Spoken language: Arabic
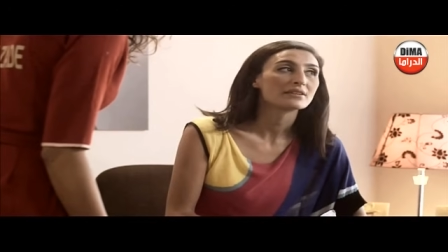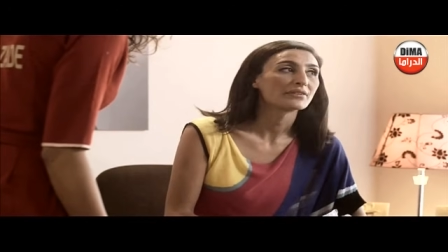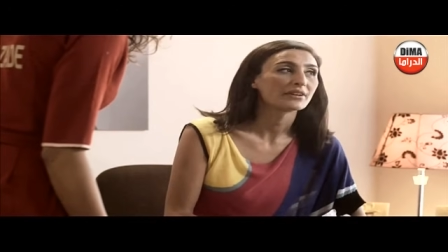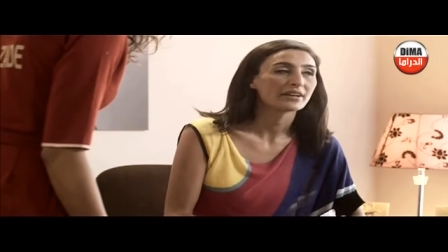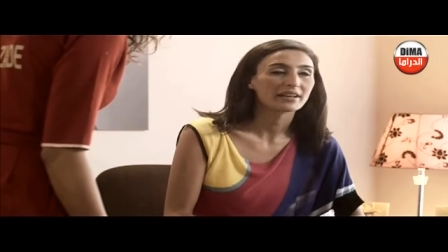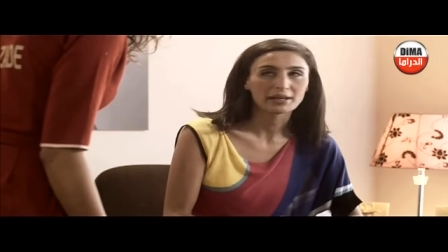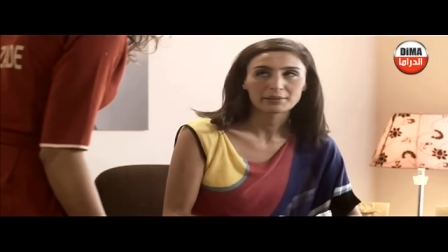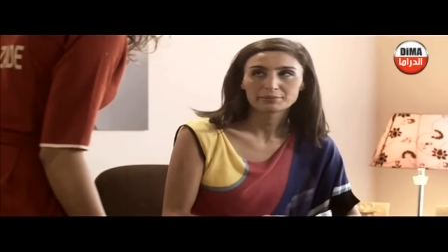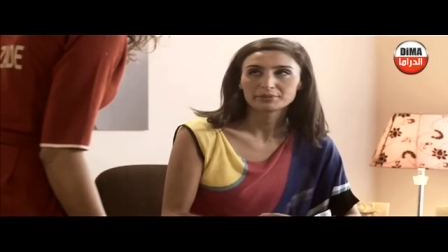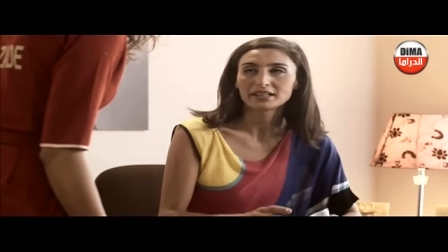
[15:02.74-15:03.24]

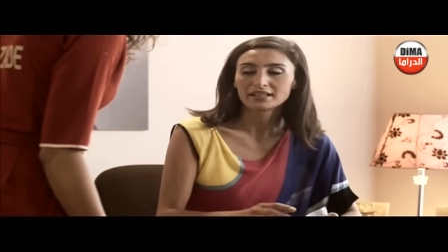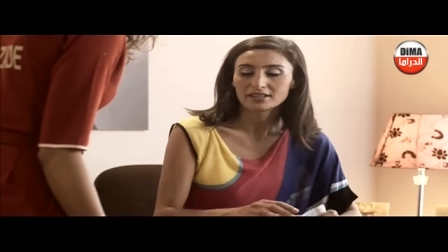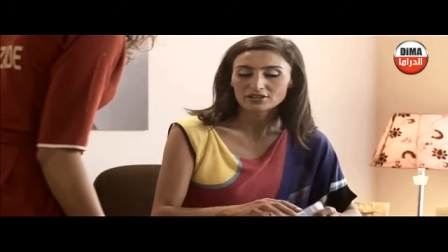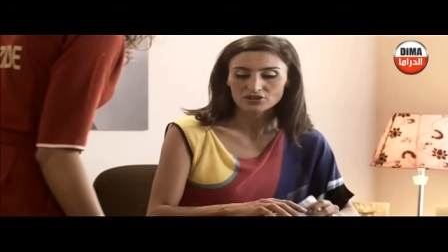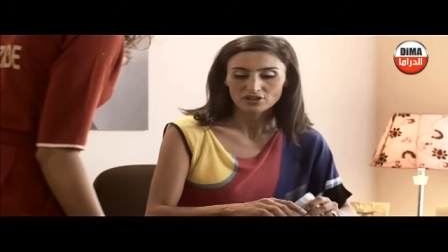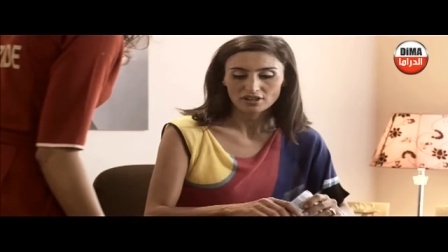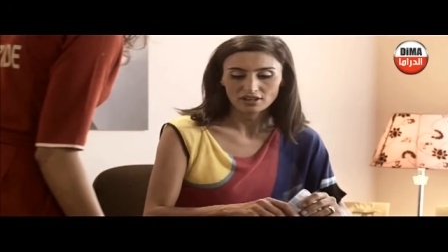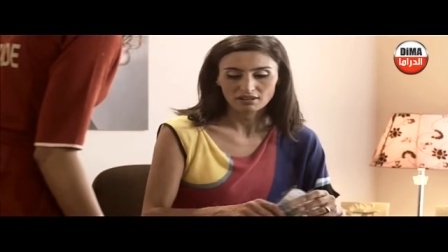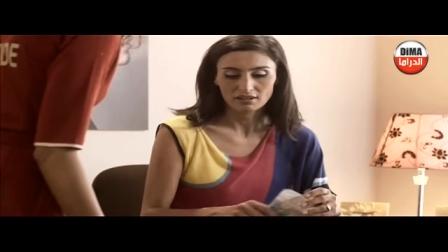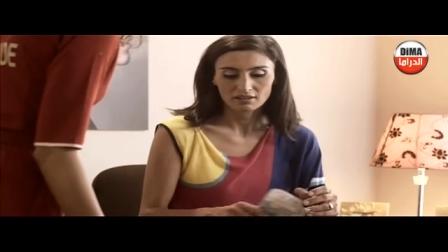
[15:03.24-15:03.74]
صافي غير هكا
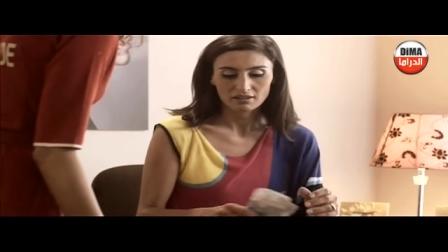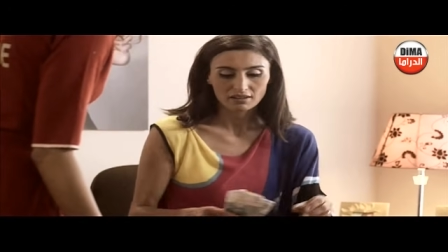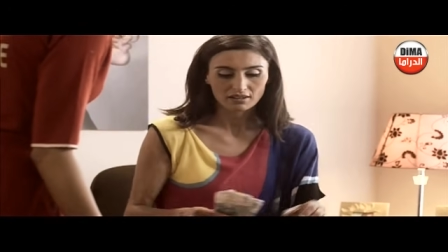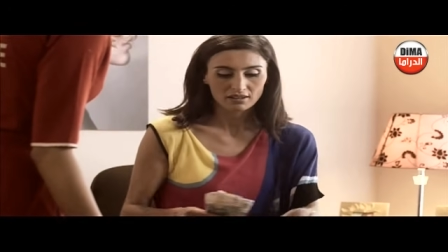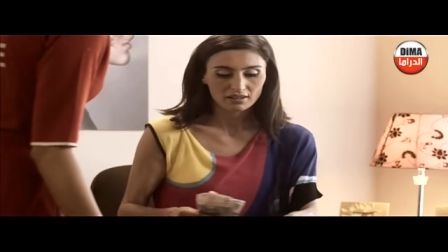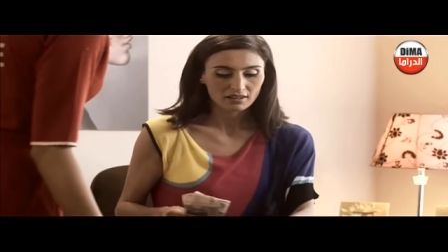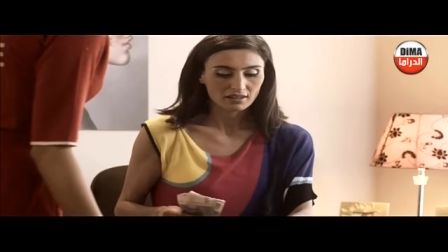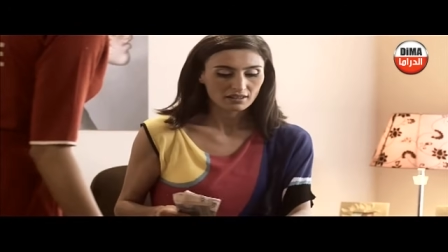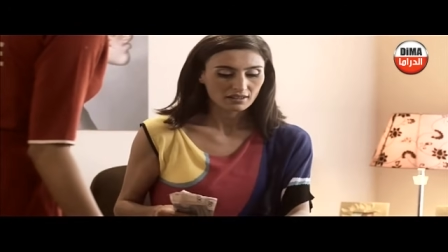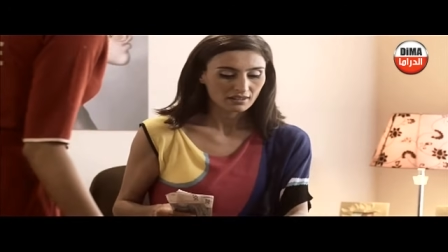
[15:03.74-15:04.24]
انا جايه
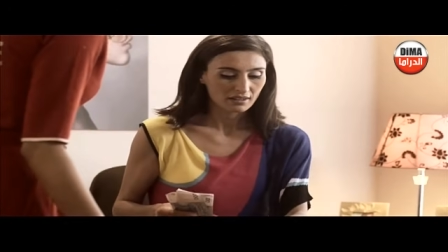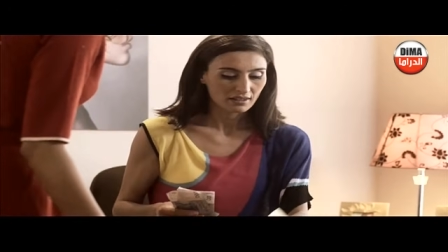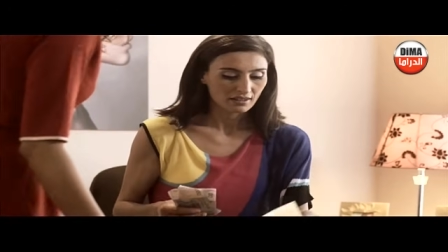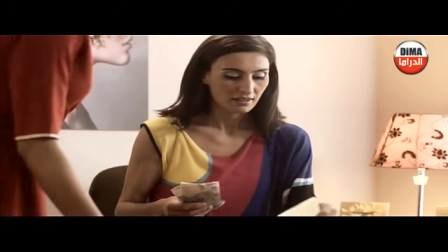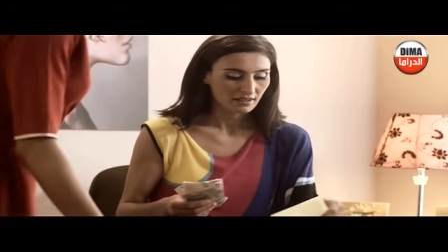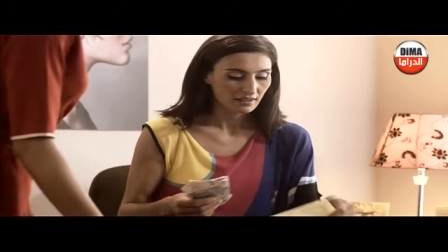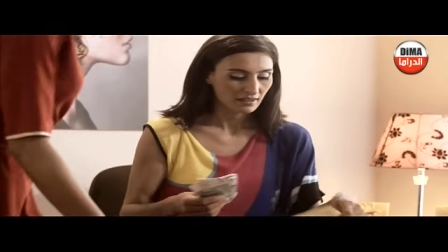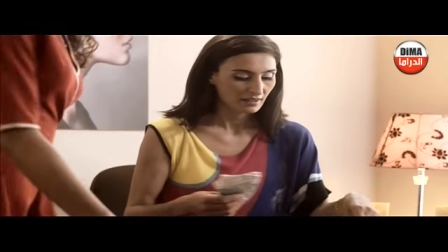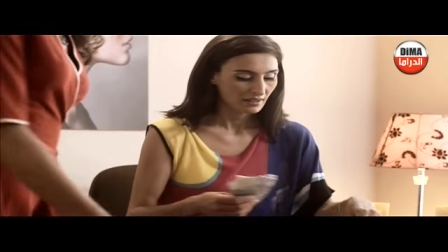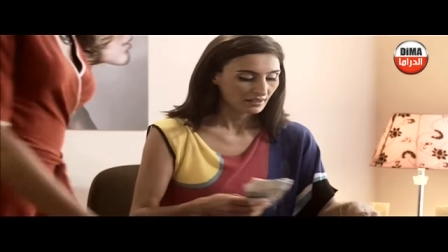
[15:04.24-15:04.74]

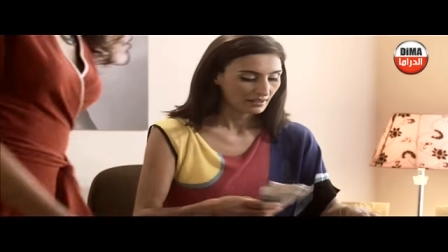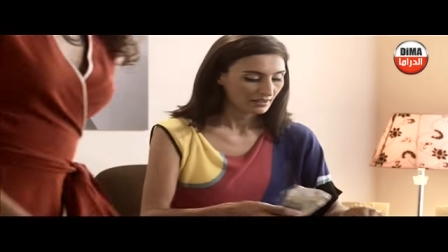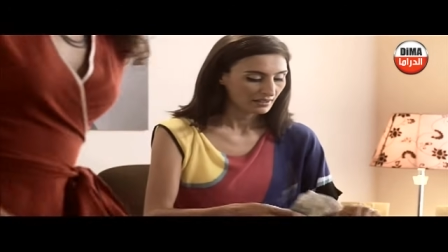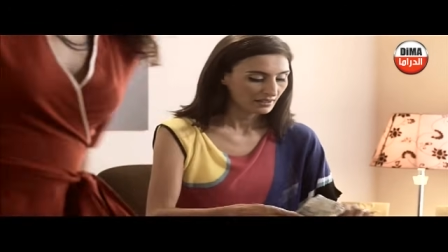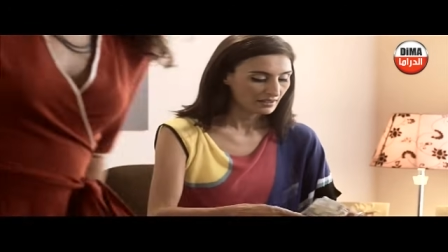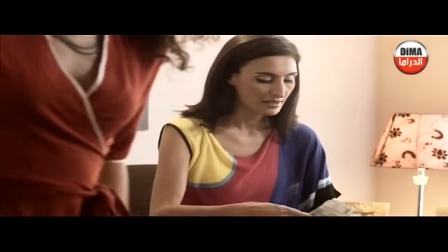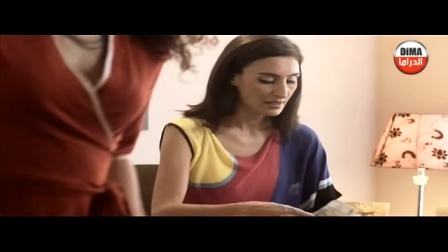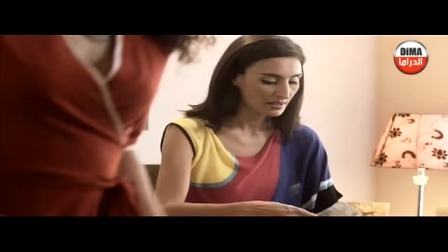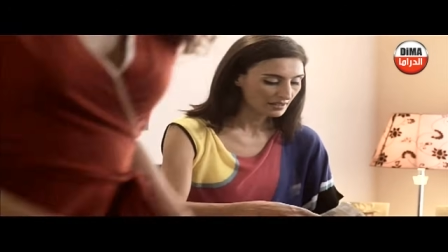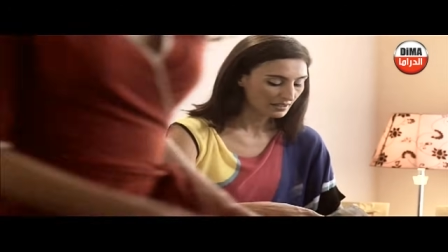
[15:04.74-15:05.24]

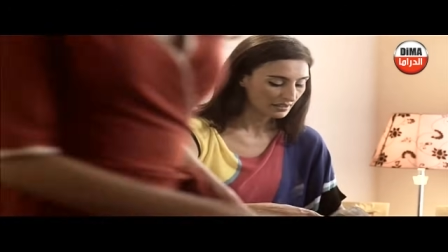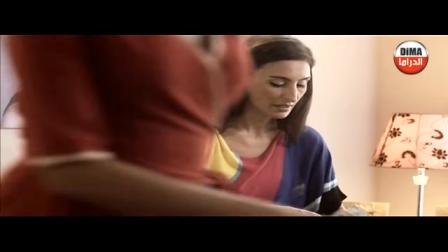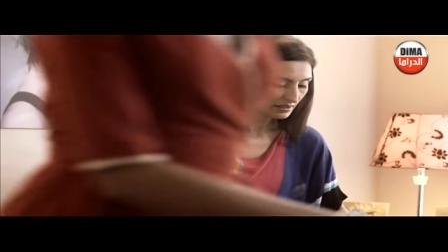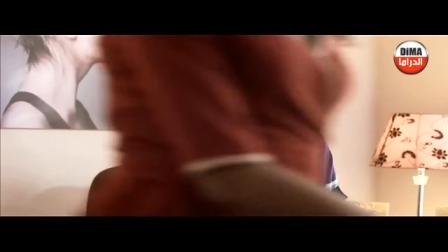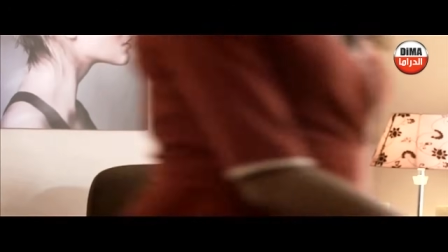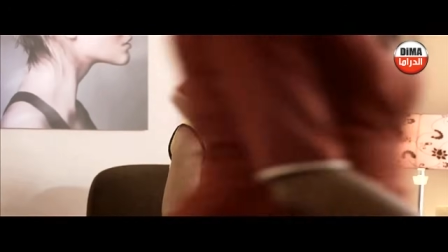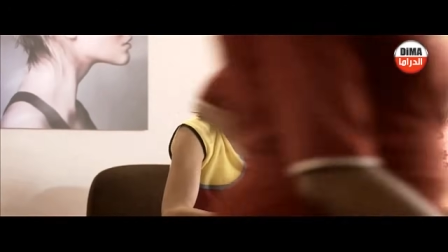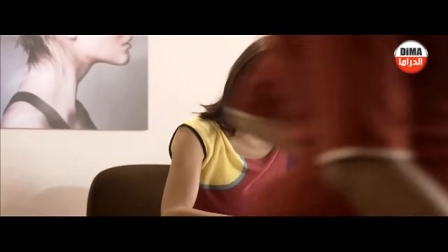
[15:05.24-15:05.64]
اسيري